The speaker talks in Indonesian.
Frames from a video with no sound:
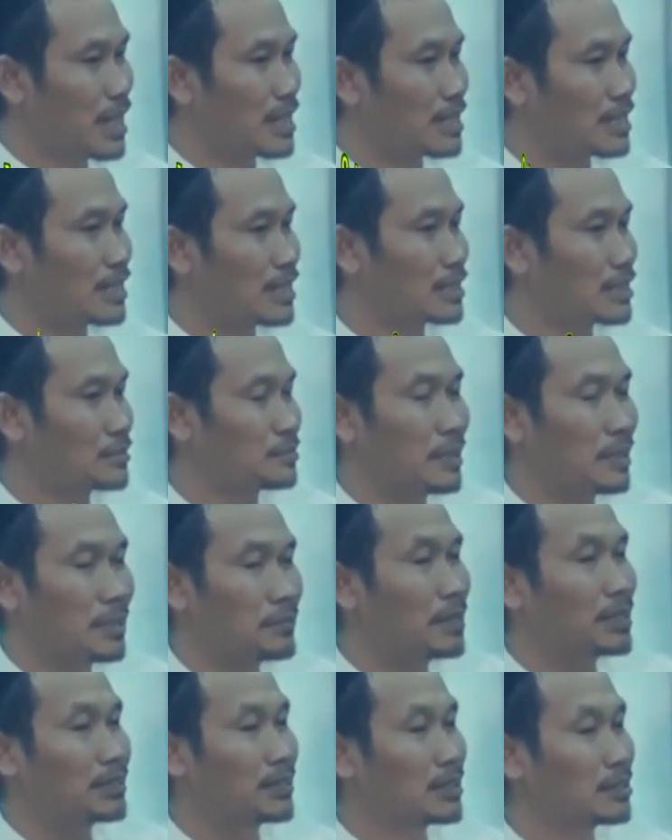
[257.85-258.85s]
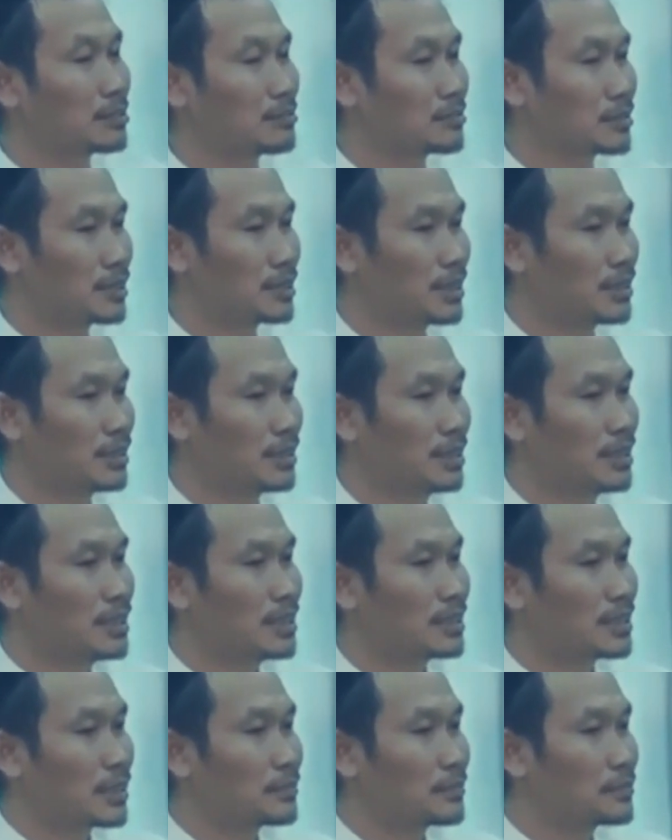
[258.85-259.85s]
anak ke bapak tentu ndak,
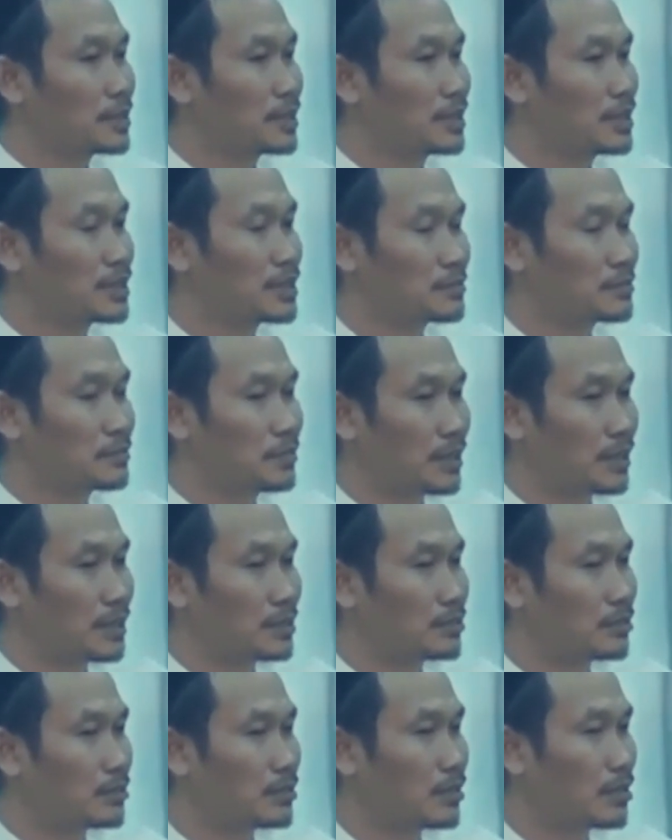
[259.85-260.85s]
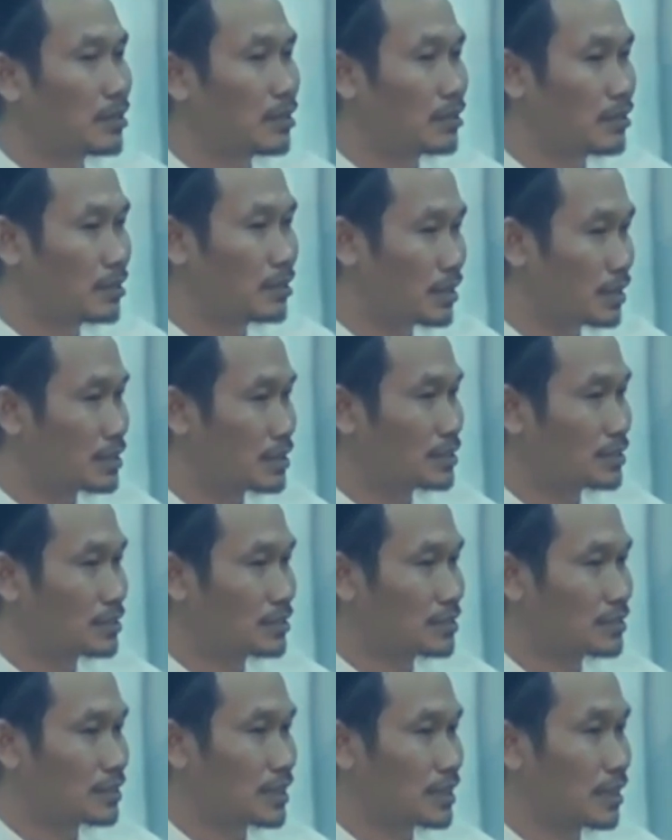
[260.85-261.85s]
tapi nisbatul kholik
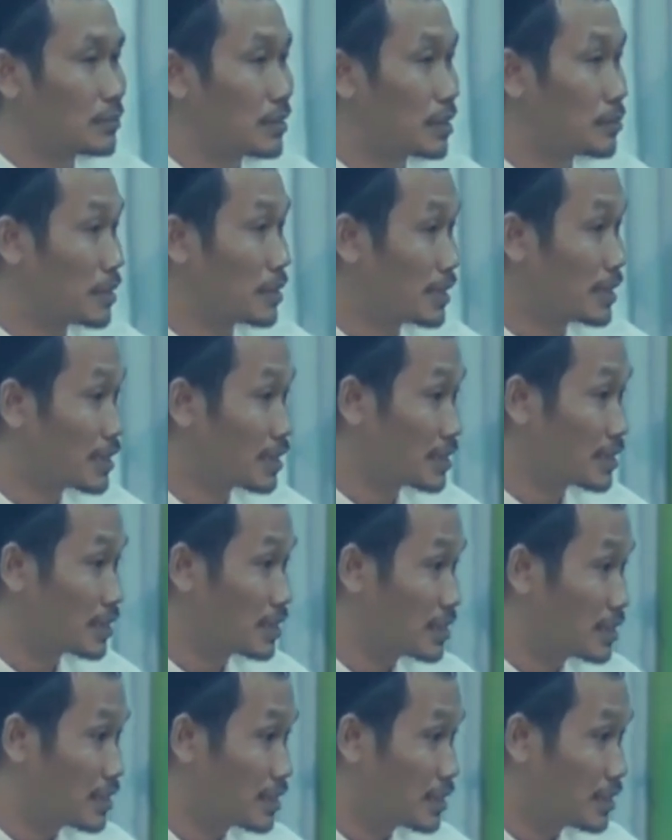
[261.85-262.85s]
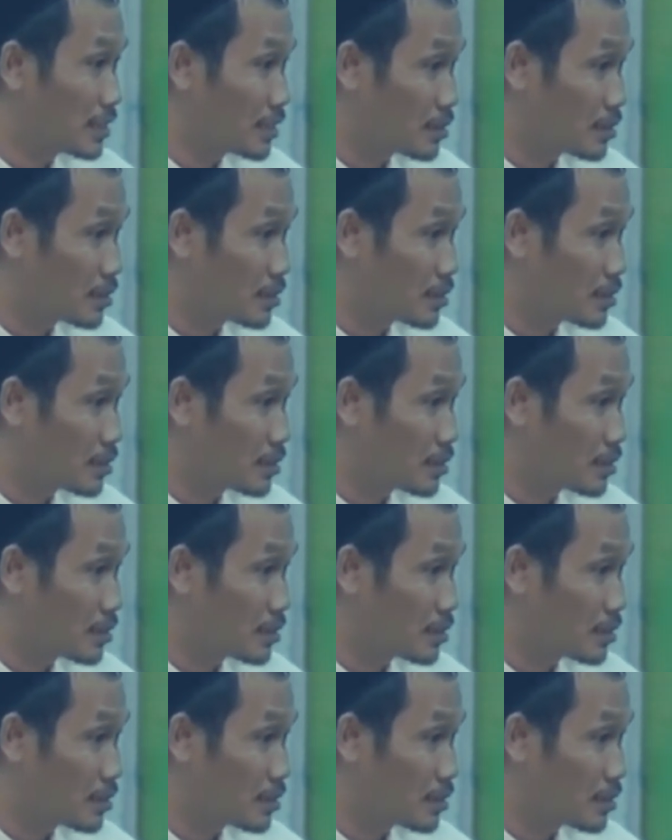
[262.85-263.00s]
sama makhluk